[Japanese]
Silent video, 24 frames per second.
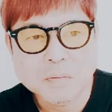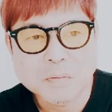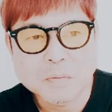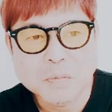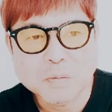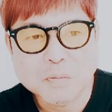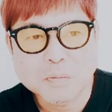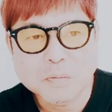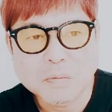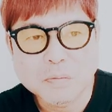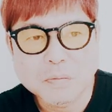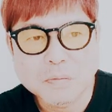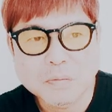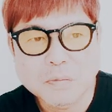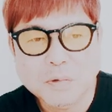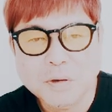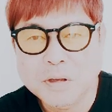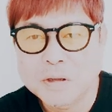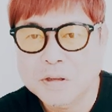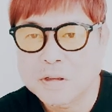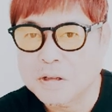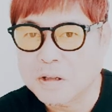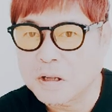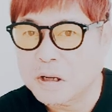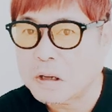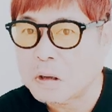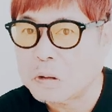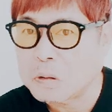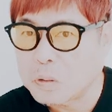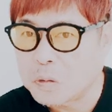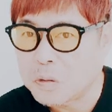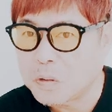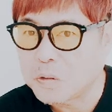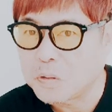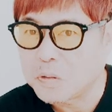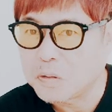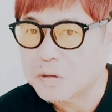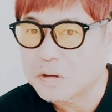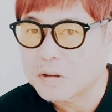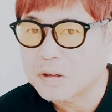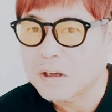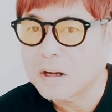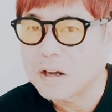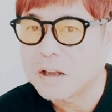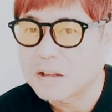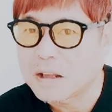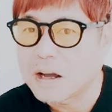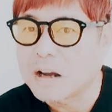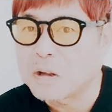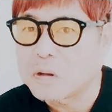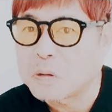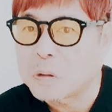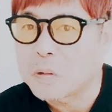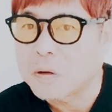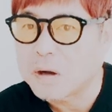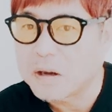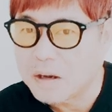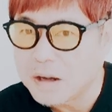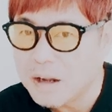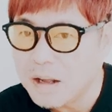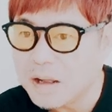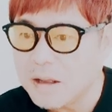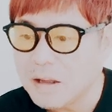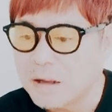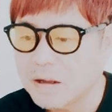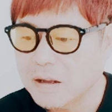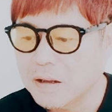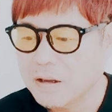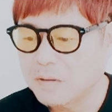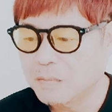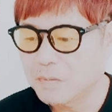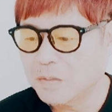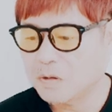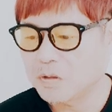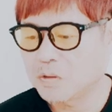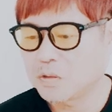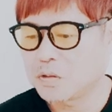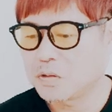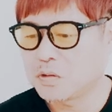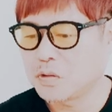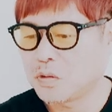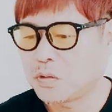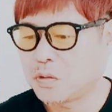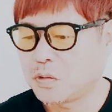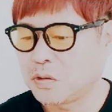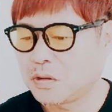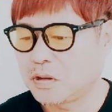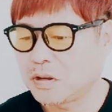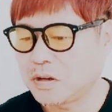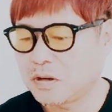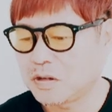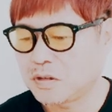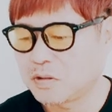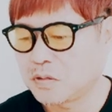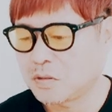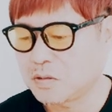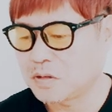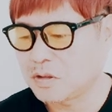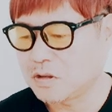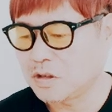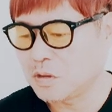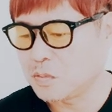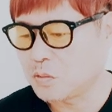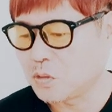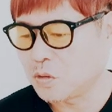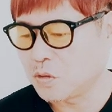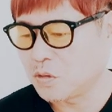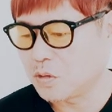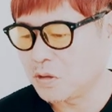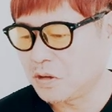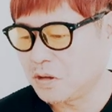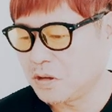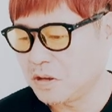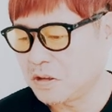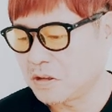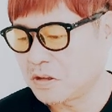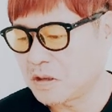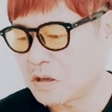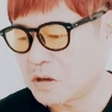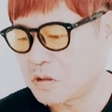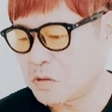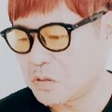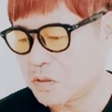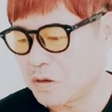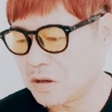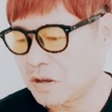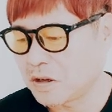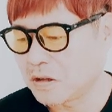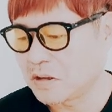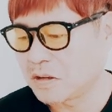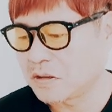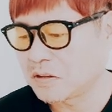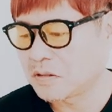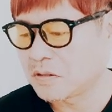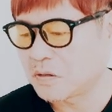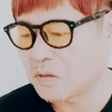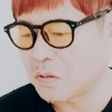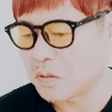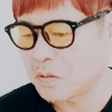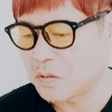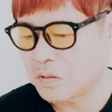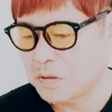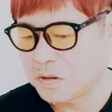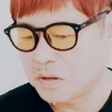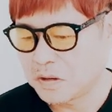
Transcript: まあ、民事だけど訴えたりとかね、まあ、そういう法的措置にも行ってるわけですよ。